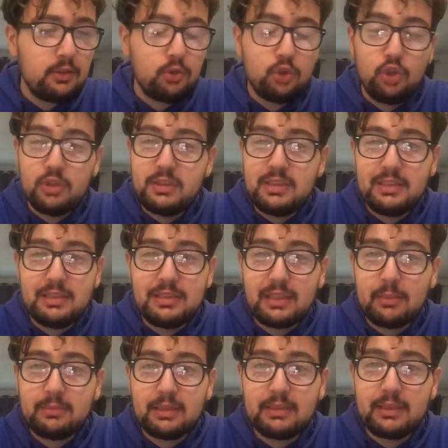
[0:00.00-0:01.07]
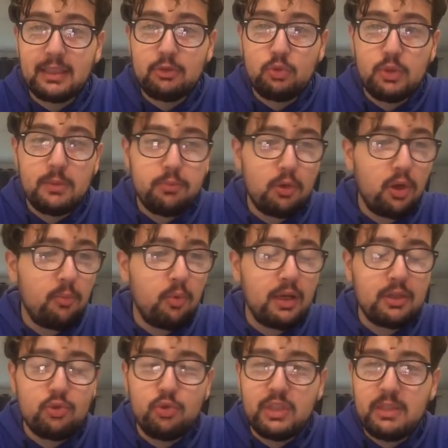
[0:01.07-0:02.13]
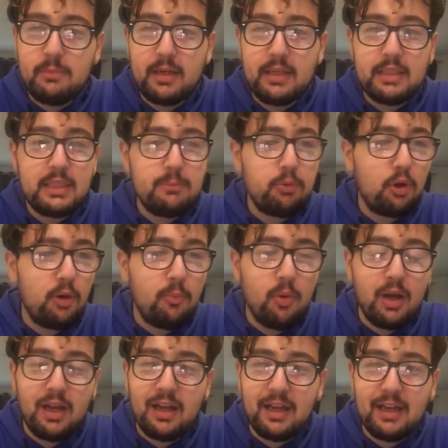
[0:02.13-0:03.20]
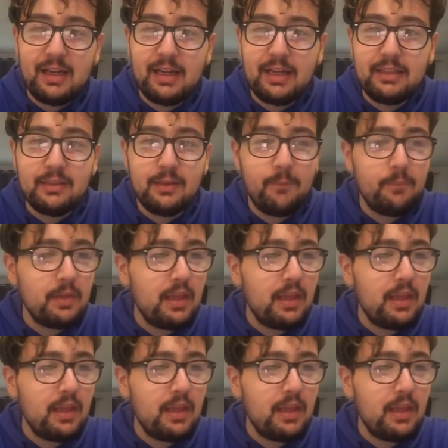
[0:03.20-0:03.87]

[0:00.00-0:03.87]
Godin qui sera peut-être gratuit, prends-moi un Koulibaly, prends-moi un Alan,